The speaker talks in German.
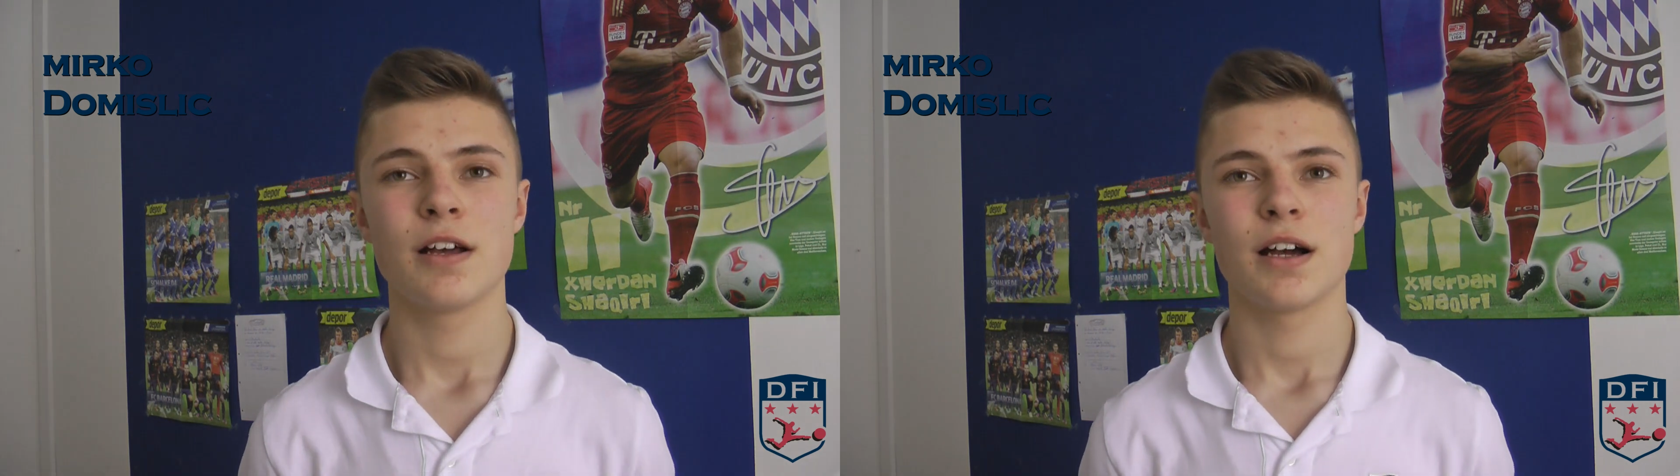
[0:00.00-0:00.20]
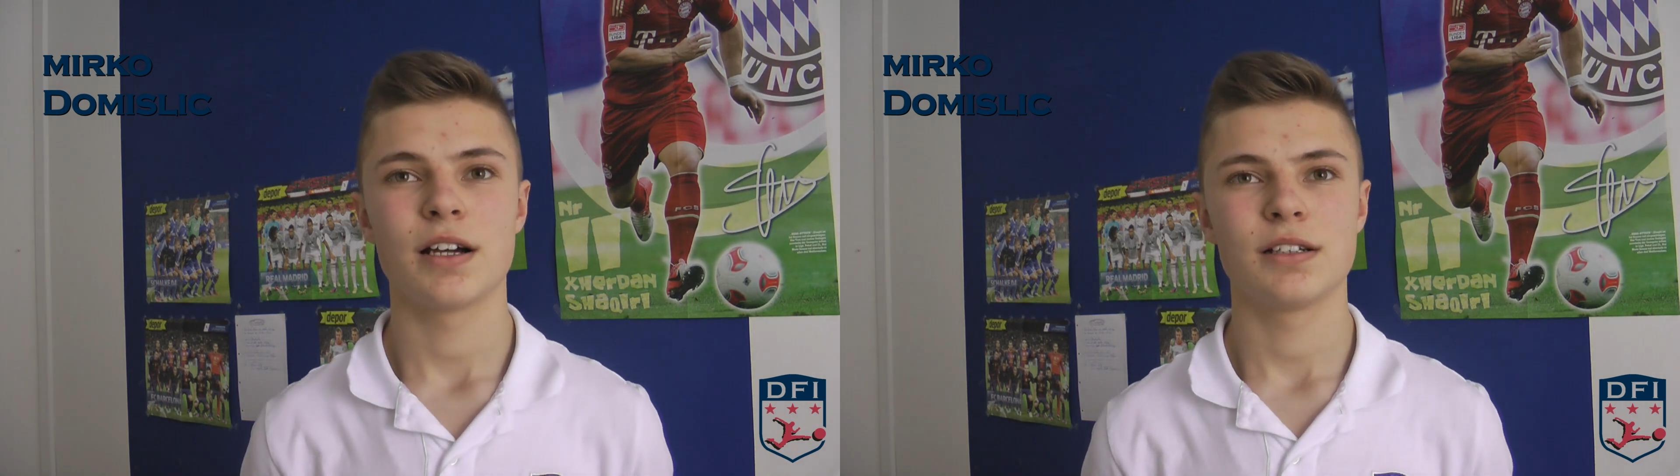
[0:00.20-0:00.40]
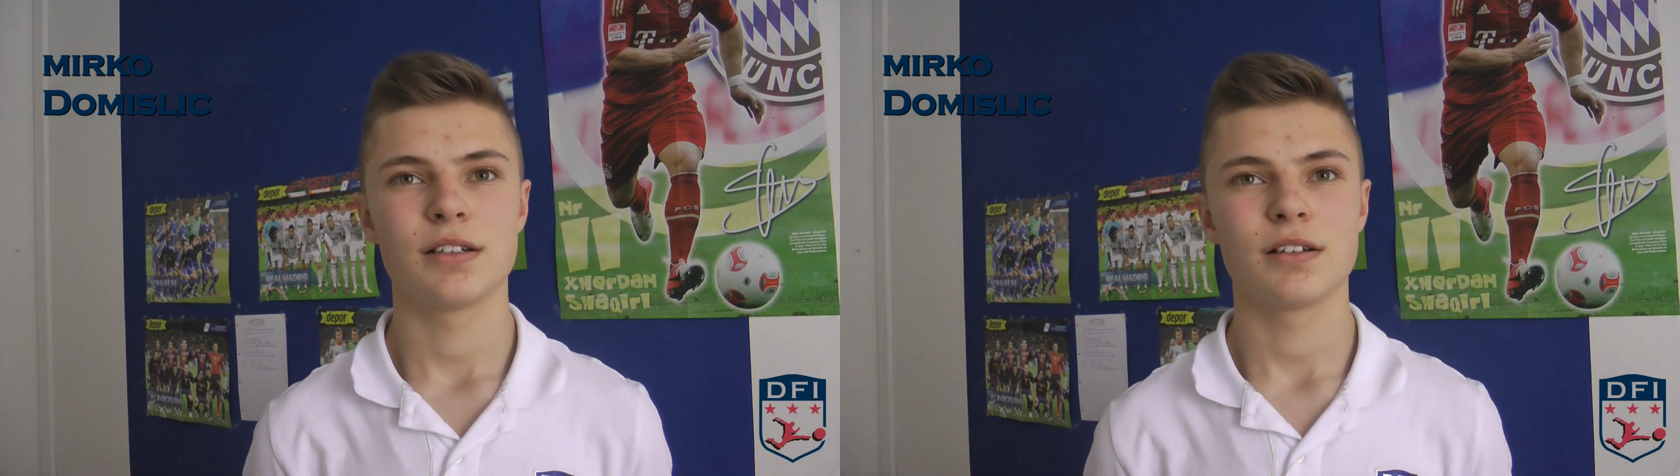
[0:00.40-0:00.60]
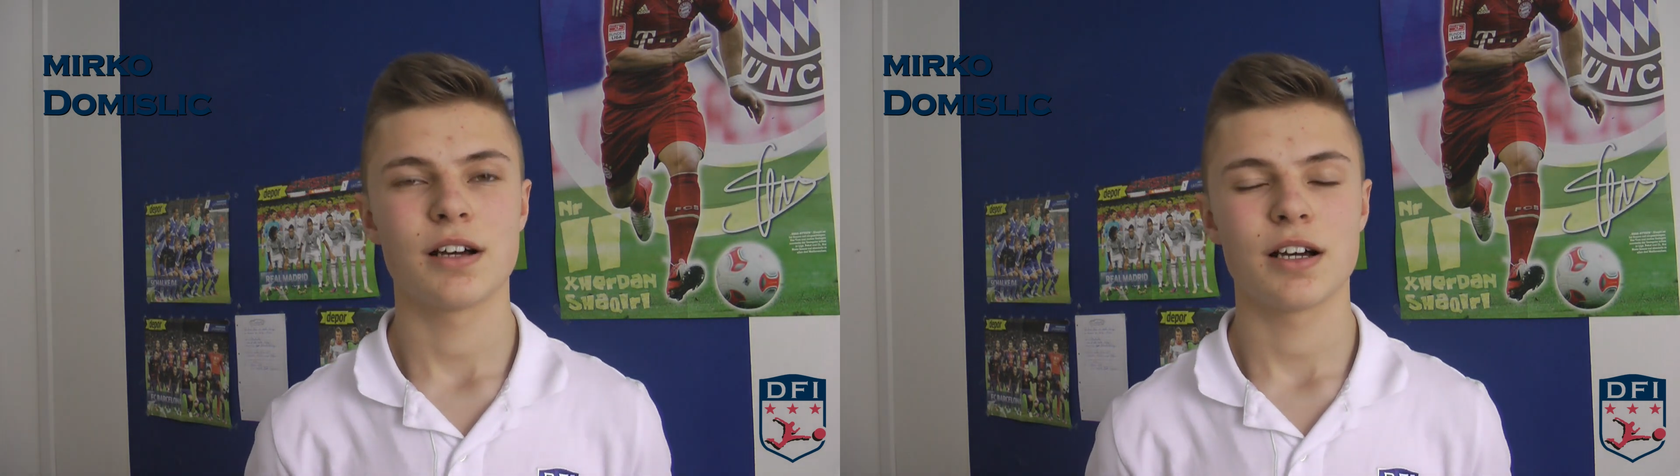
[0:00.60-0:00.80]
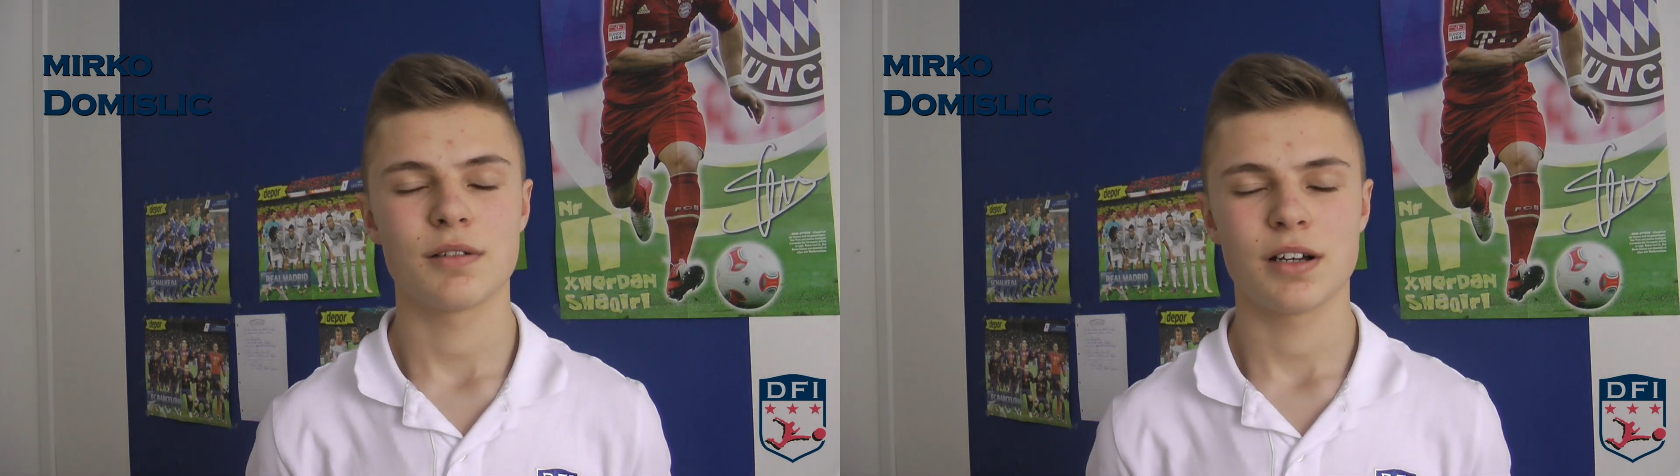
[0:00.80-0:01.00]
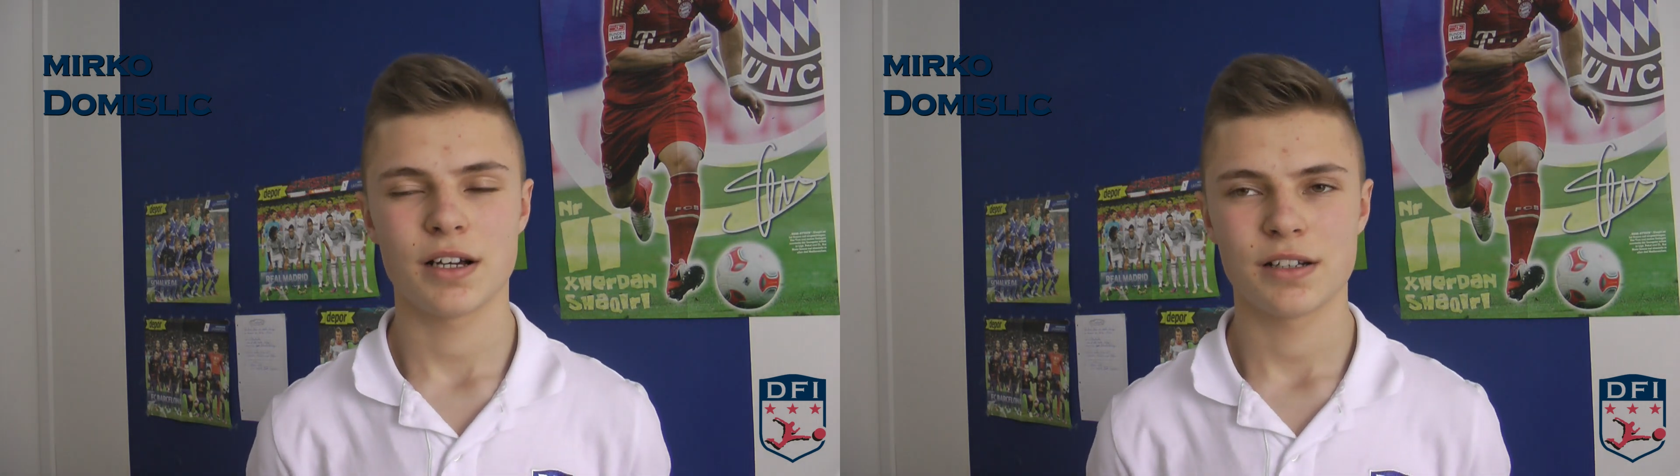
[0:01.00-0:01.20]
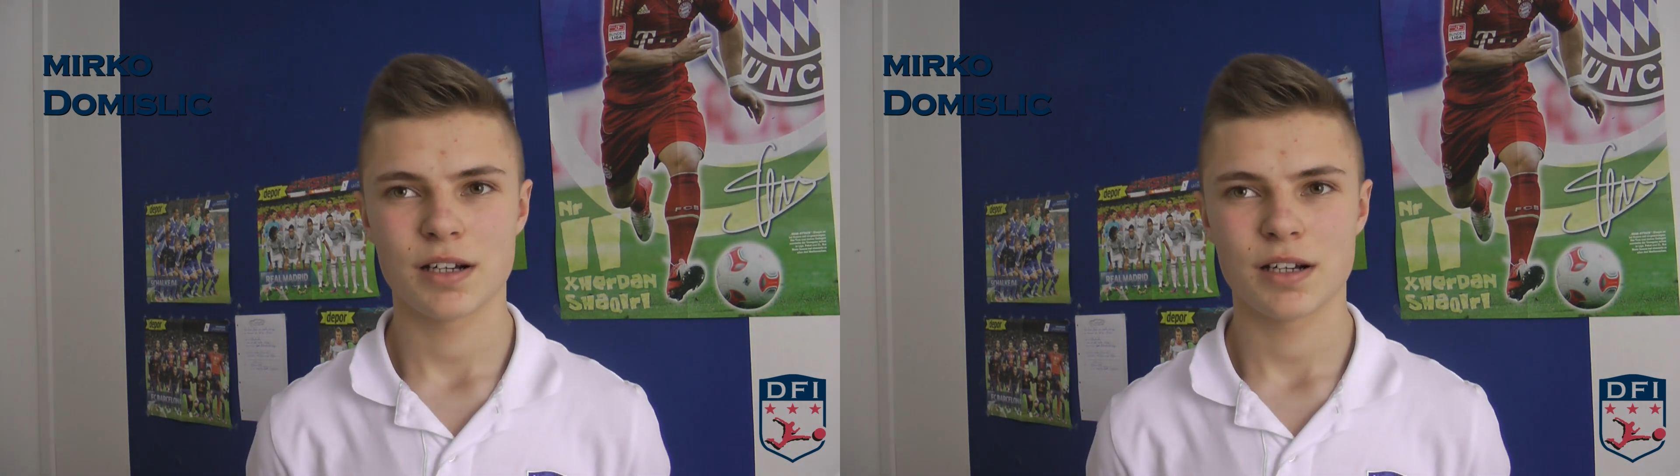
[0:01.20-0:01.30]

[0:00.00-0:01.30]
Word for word: einen, ein,